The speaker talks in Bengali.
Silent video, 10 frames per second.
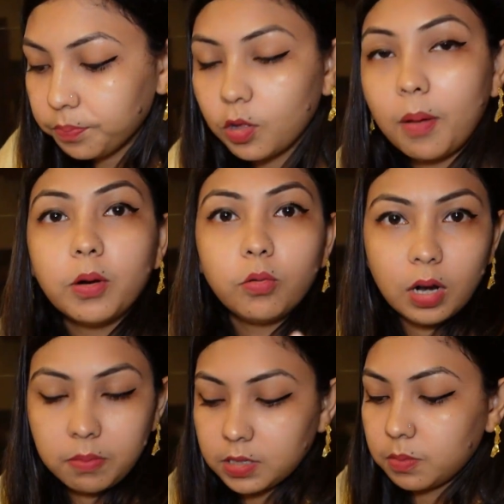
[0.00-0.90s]
তো আমার
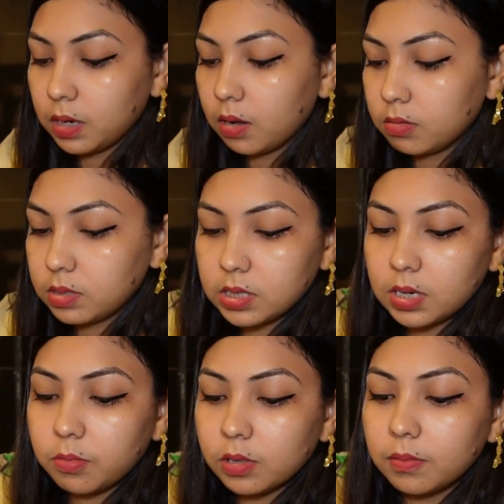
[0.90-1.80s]
ওনার মেজবান খাওয়া হয়েছে সে
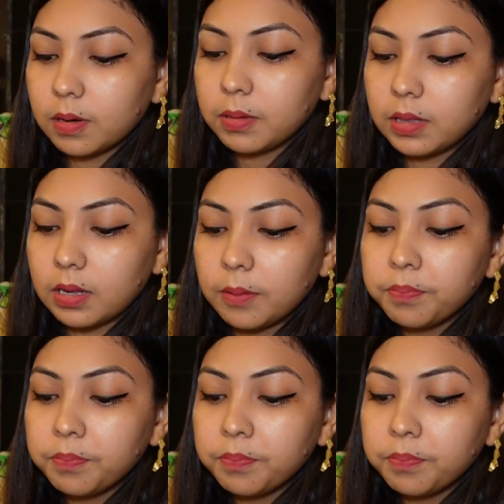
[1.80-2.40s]
বলতে পারবে যে